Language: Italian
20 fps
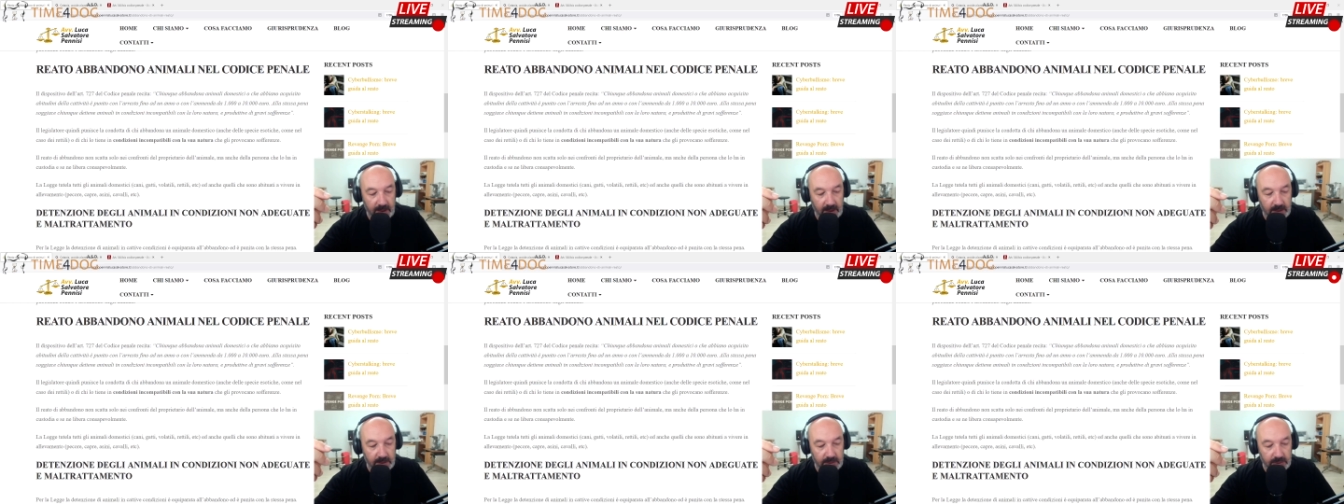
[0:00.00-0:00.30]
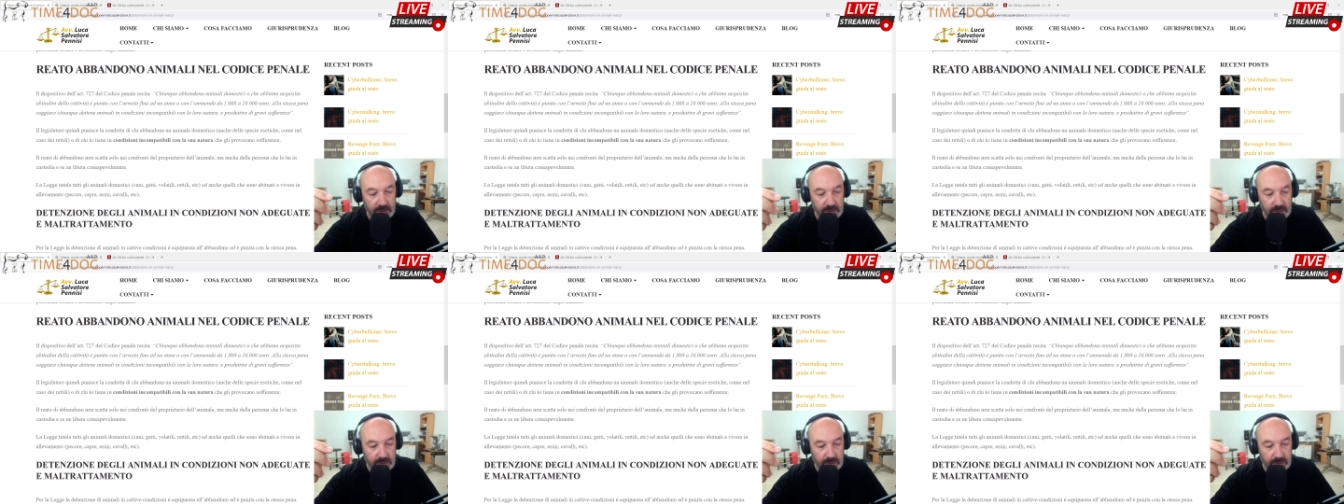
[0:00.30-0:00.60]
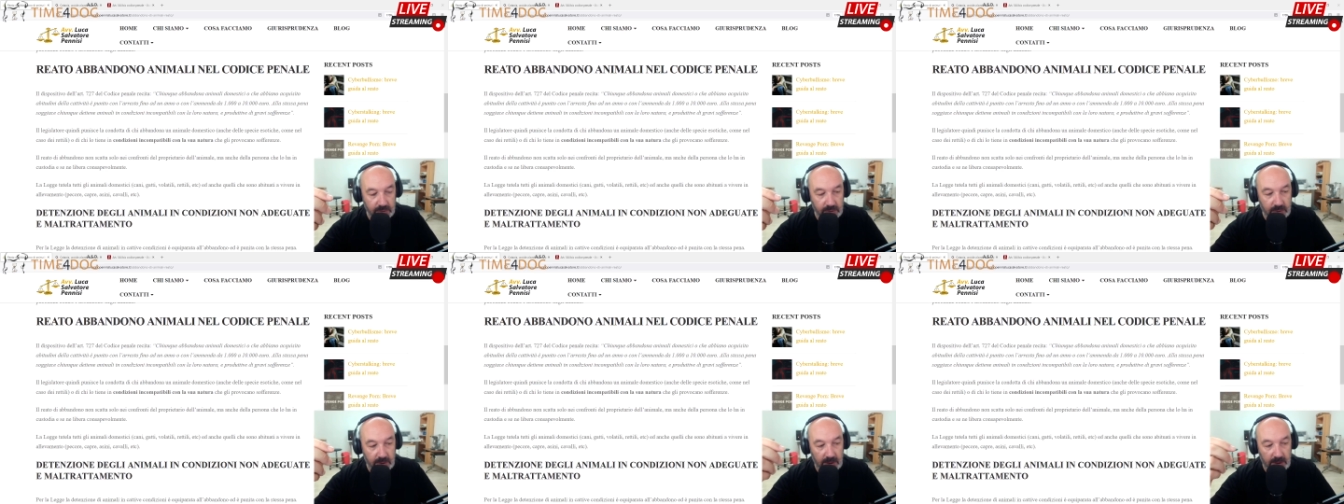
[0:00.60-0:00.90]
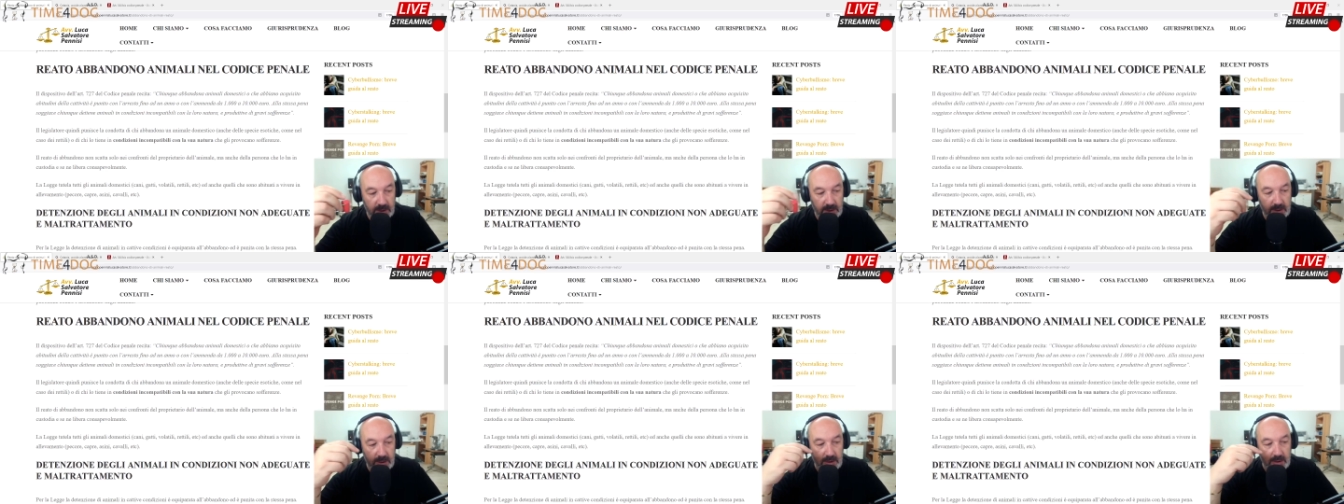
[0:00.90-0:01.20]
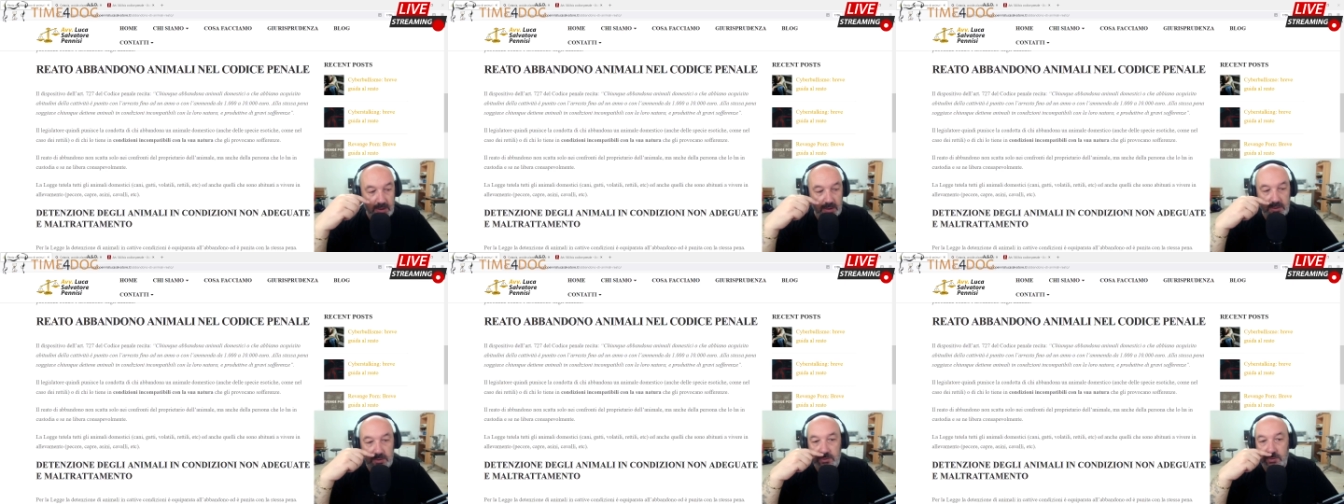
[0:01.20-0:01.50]
su,
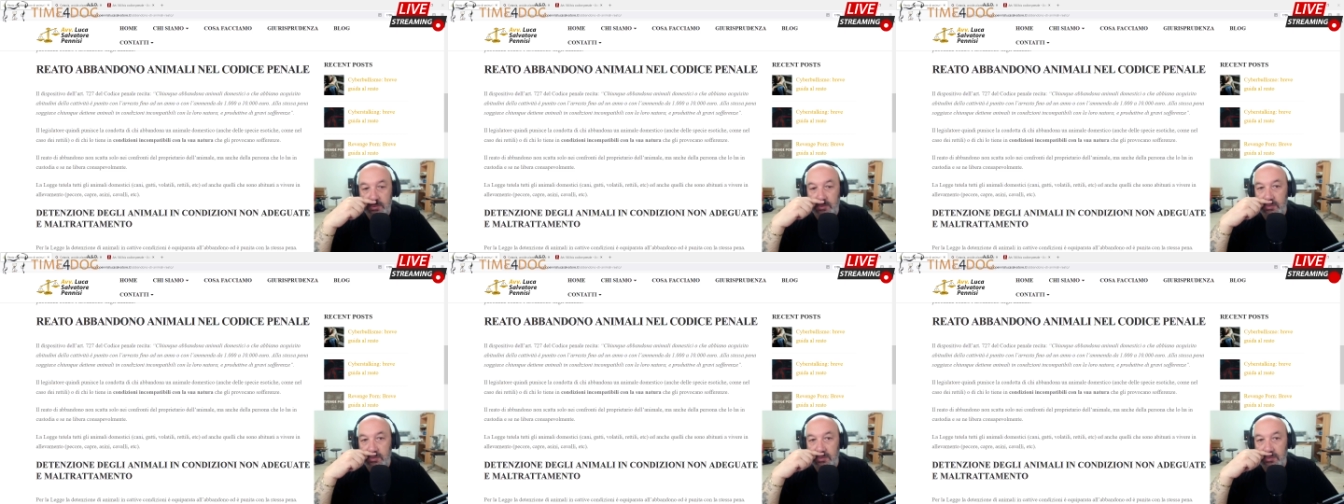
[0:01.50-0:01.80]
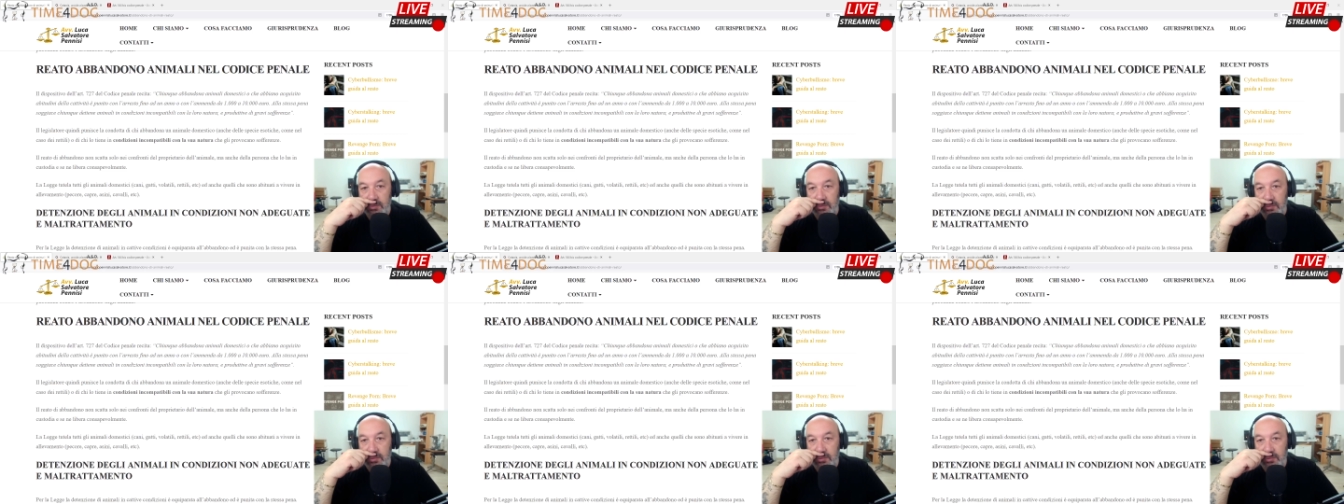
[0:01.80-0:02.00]
su, su,